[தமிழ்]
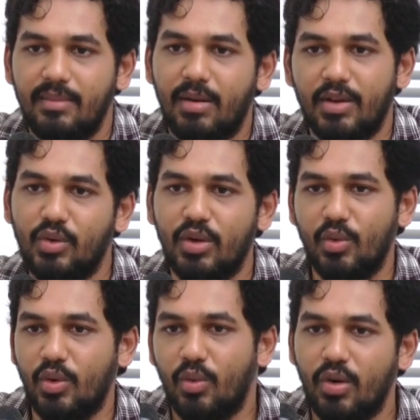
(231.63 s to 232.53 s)
படத்தோட
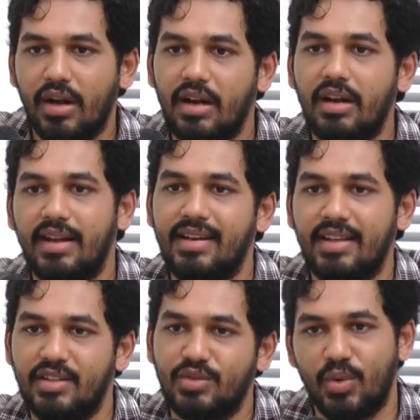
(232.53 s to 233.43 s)
ஒரு ஒரு
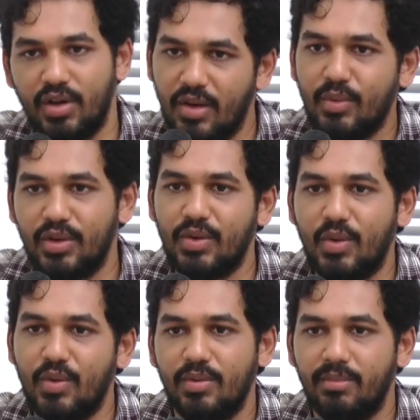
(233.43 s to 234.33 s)
அண்டர்லைனிங் ஸ்டோரியாகவும்
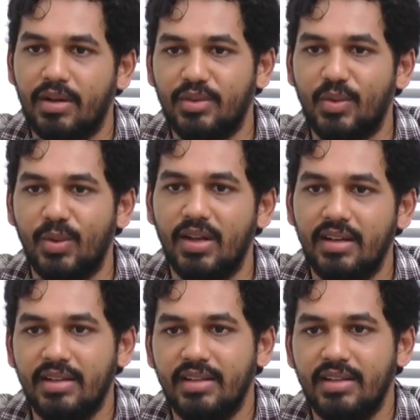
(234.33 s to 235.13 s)
இருக்கும் படத்துக்குள்ளே